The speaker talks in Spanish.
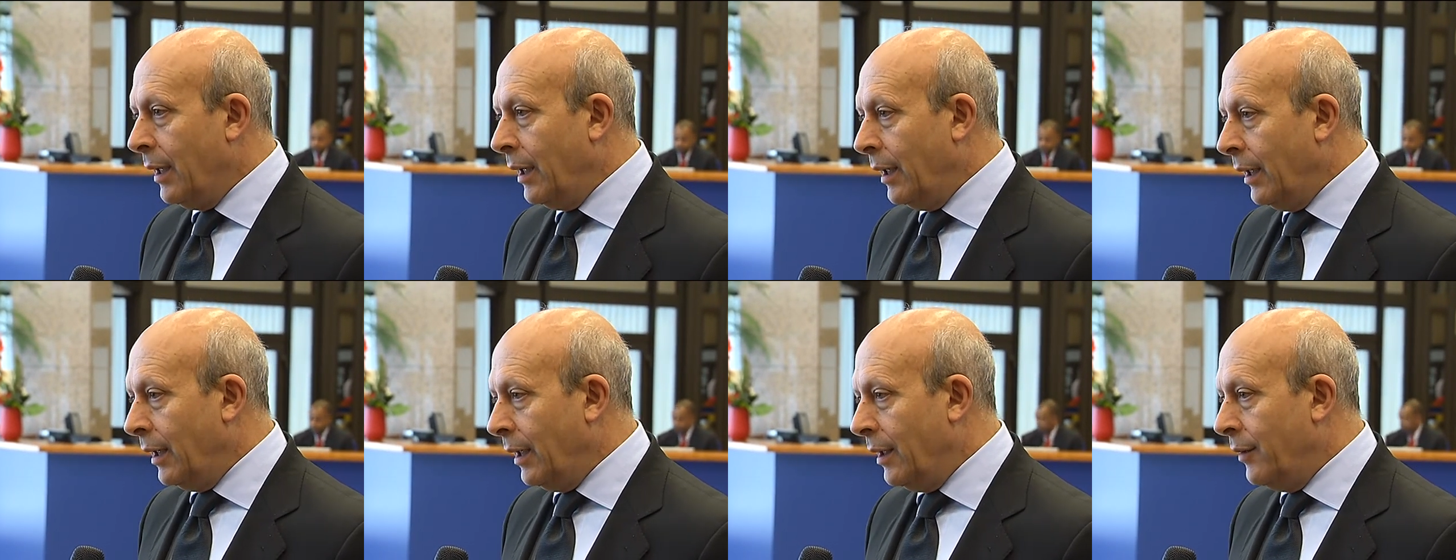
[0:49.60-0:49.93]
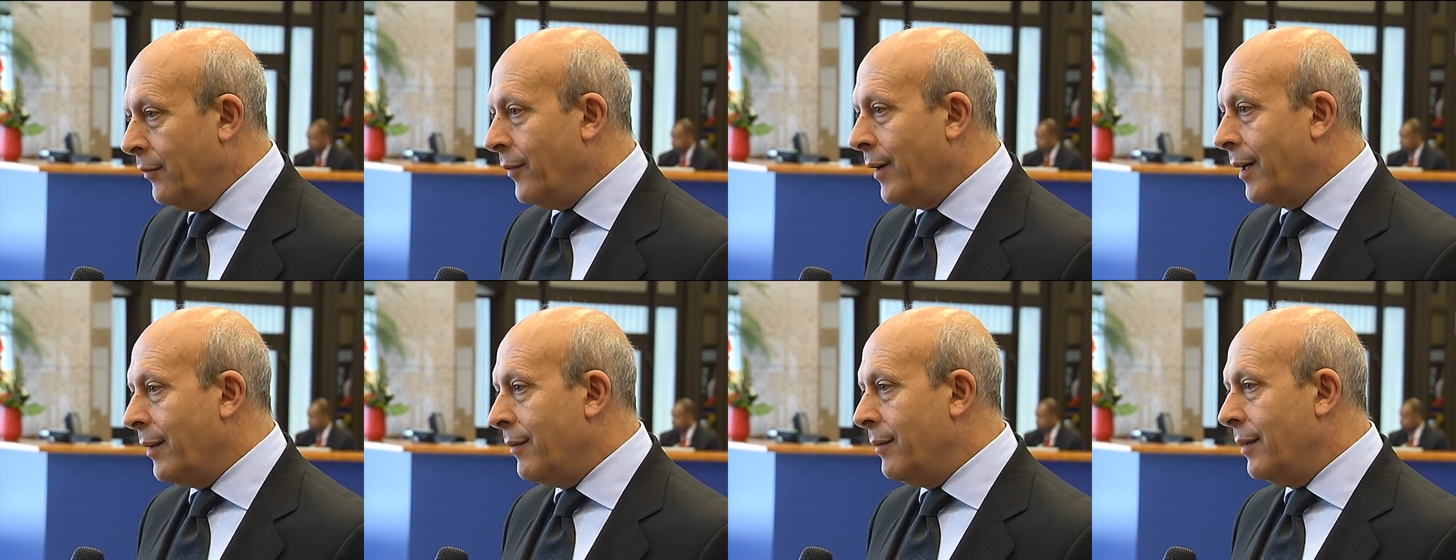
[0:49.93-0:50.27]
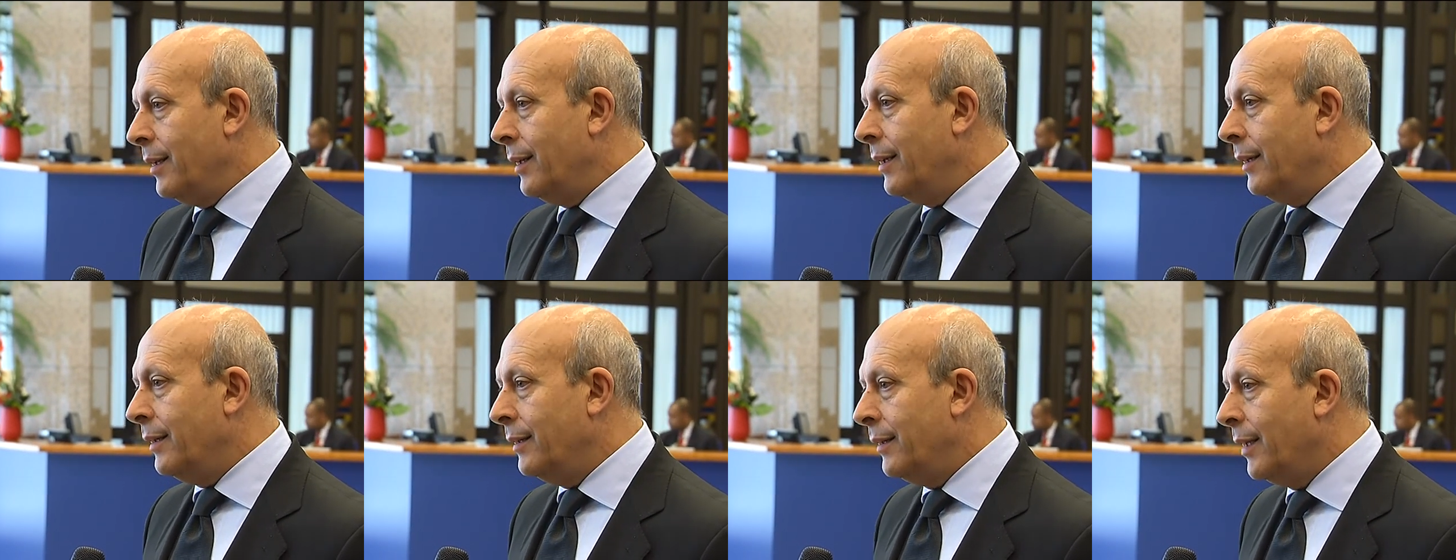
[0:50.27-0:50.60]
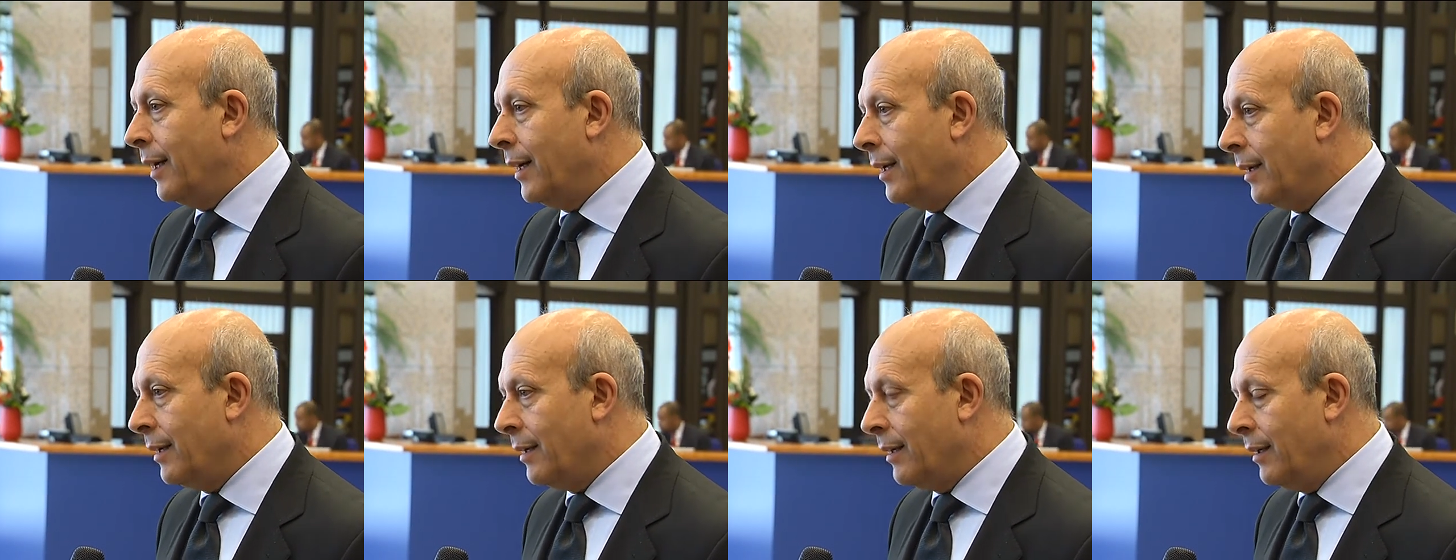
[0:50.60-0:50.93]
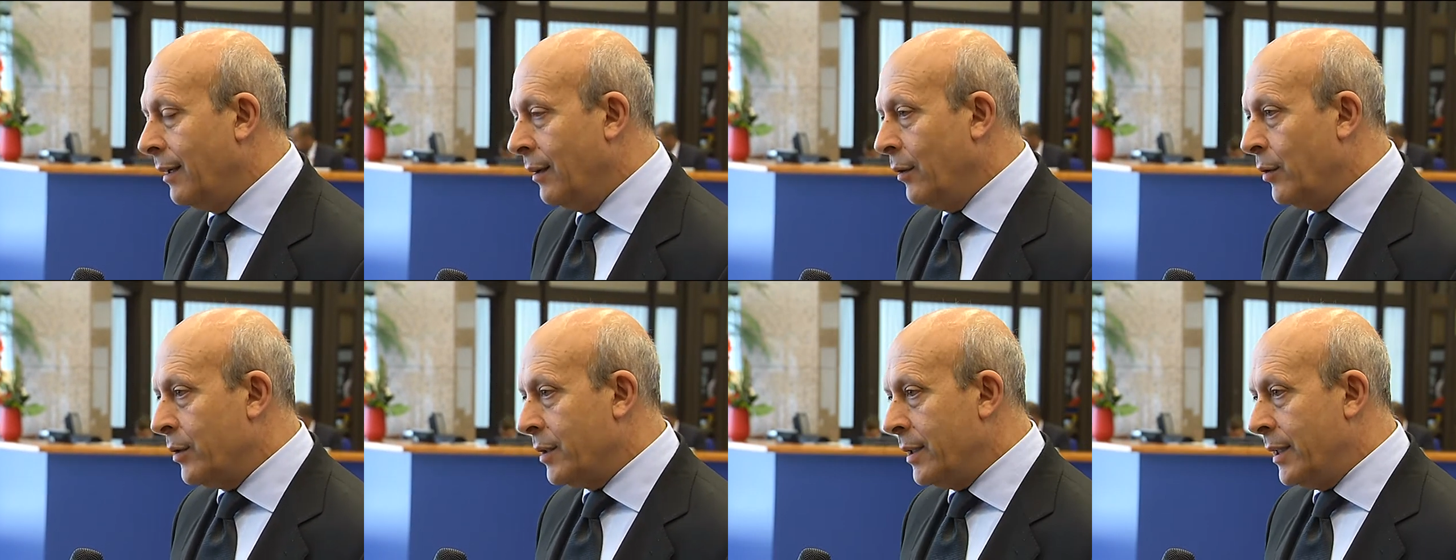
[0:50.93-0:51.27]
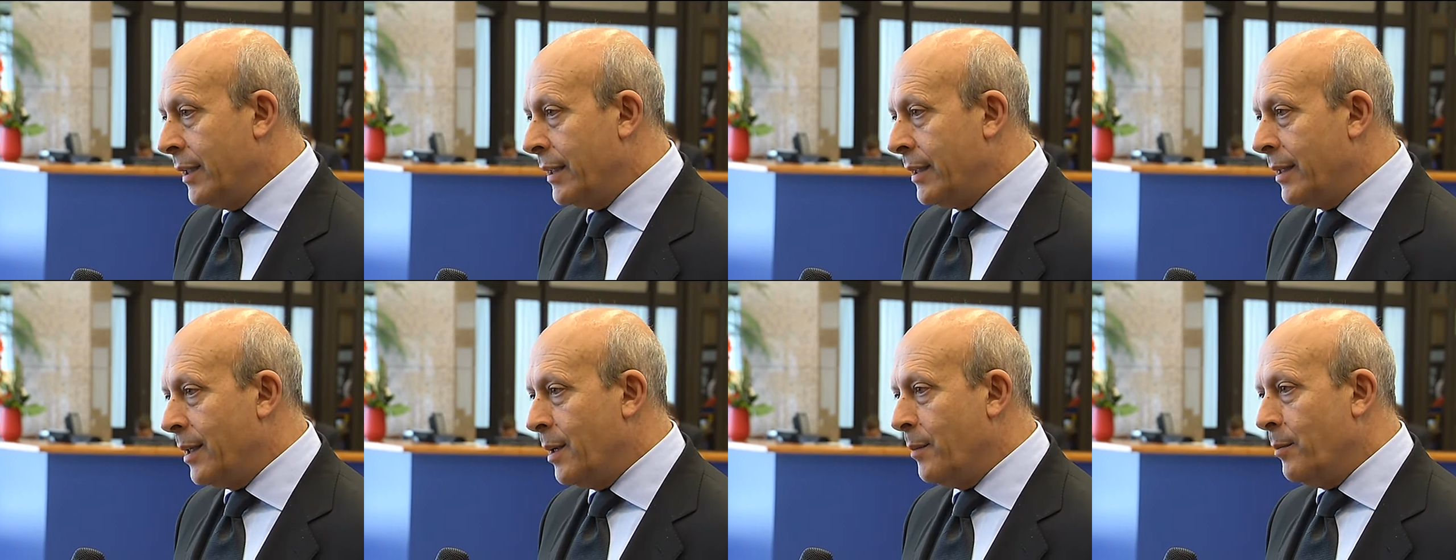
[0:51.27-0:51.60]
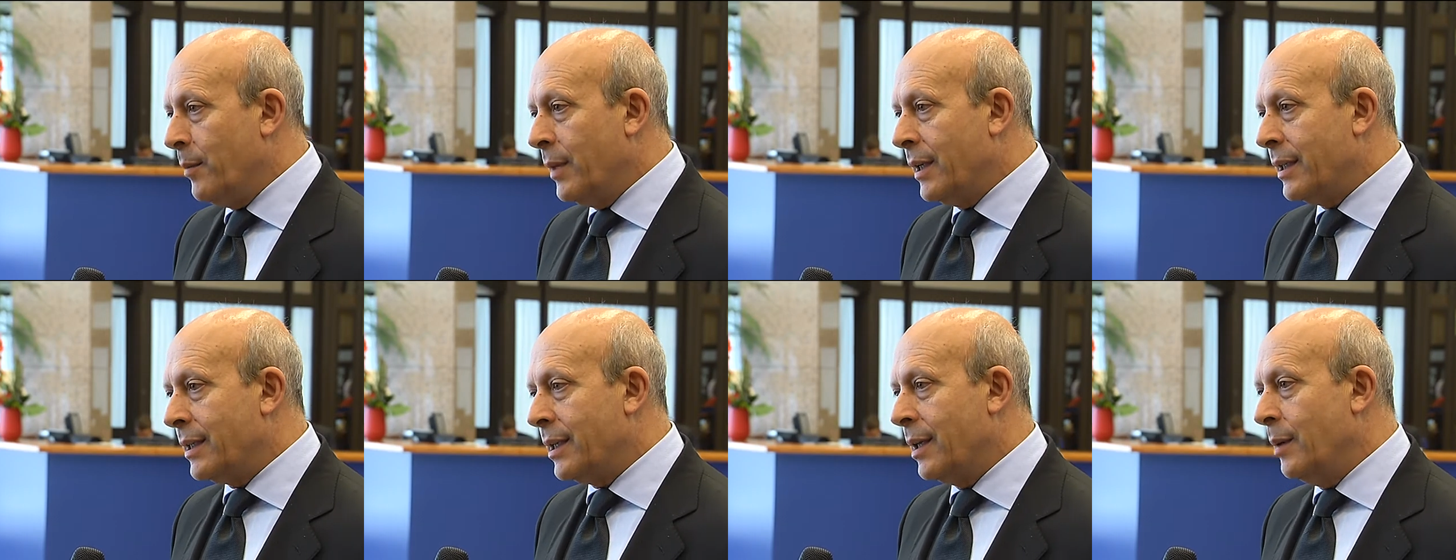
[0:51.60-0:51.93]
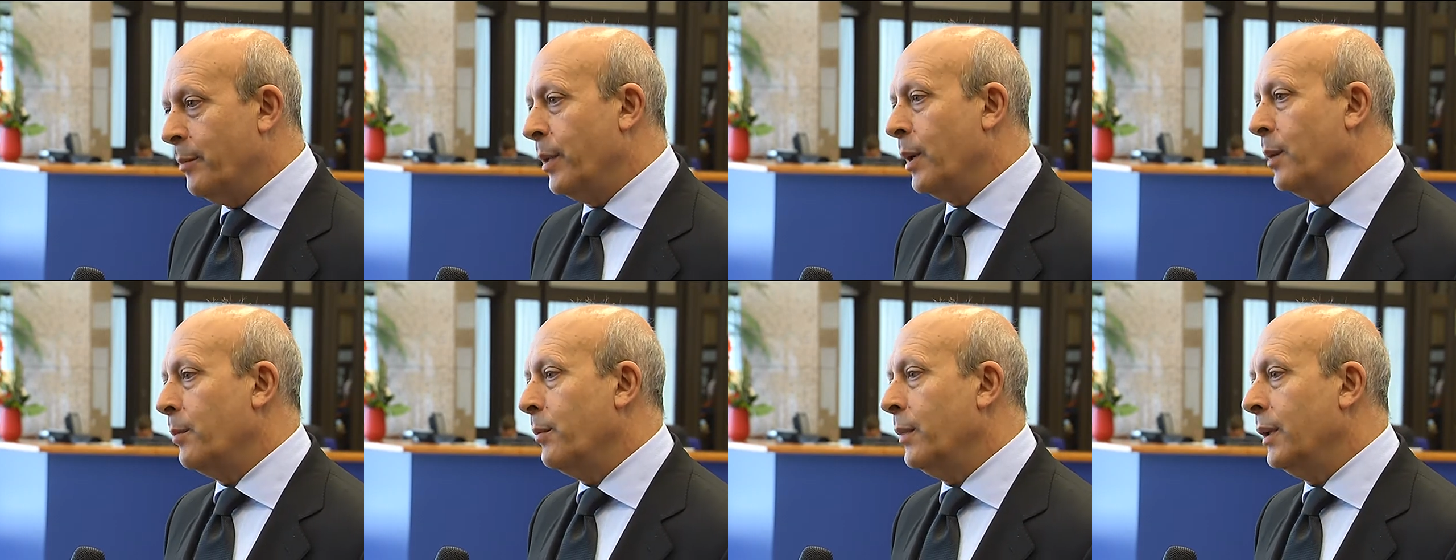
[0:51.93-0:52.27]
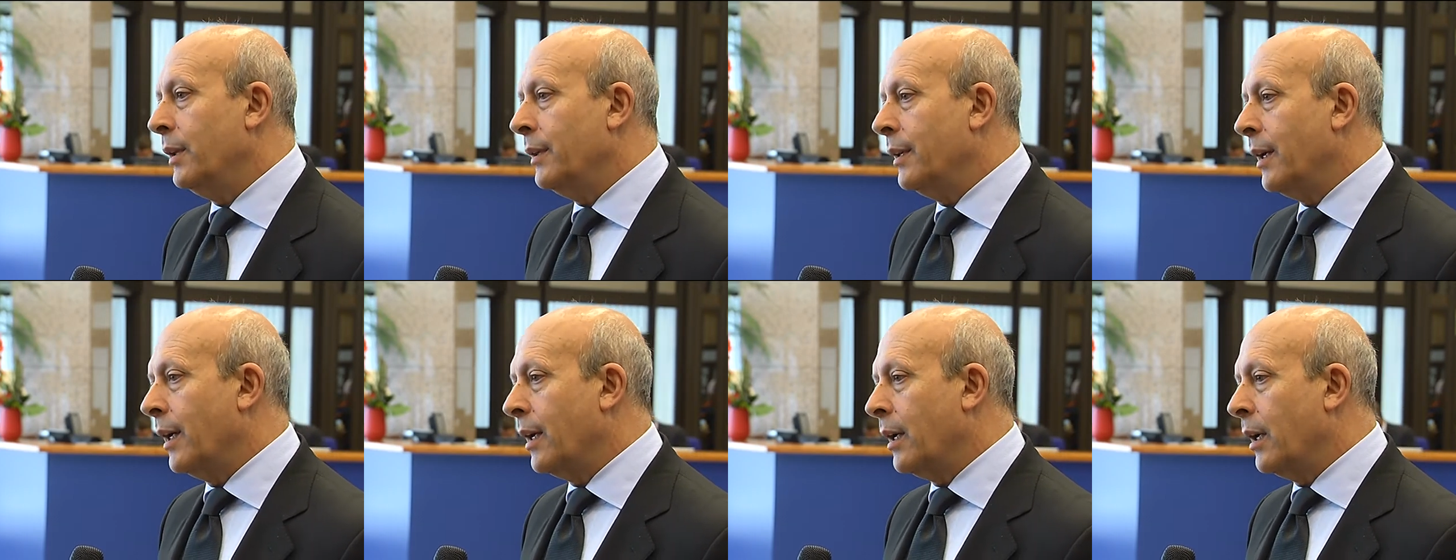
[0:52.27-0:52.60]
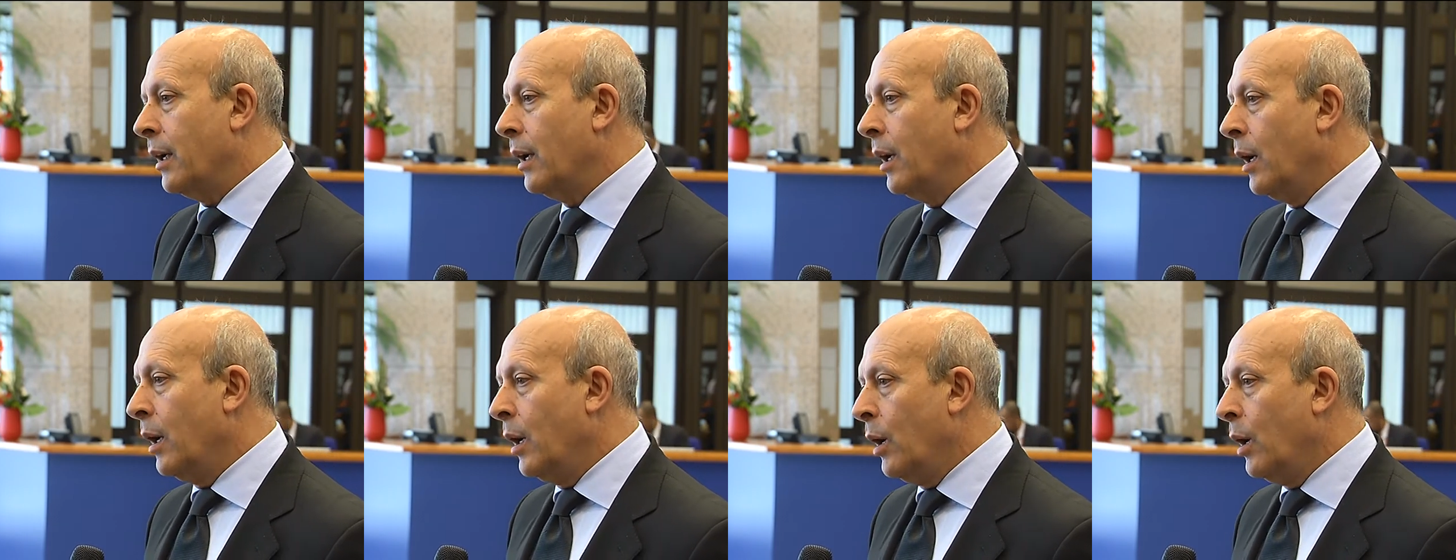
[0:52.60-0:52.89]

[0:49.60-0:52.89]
y facilitar los sistemas que permitan